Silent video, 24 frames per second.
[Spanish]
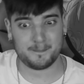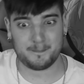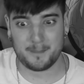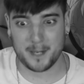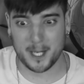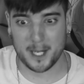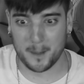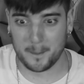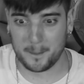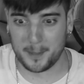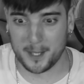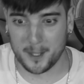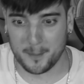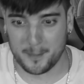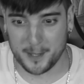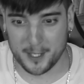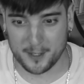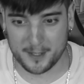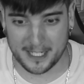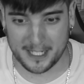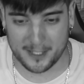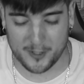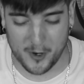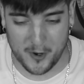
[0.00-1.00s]
Pero, pero,
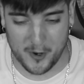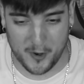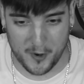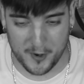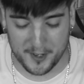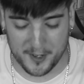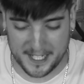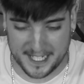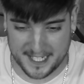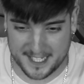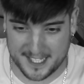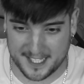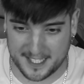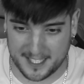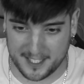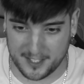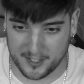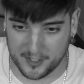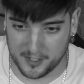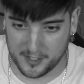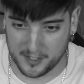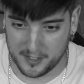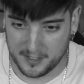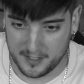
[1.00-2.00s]
pero, ¿qué cojones,
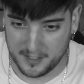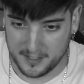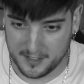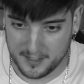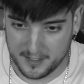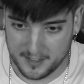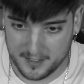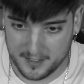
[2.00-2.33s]
tío?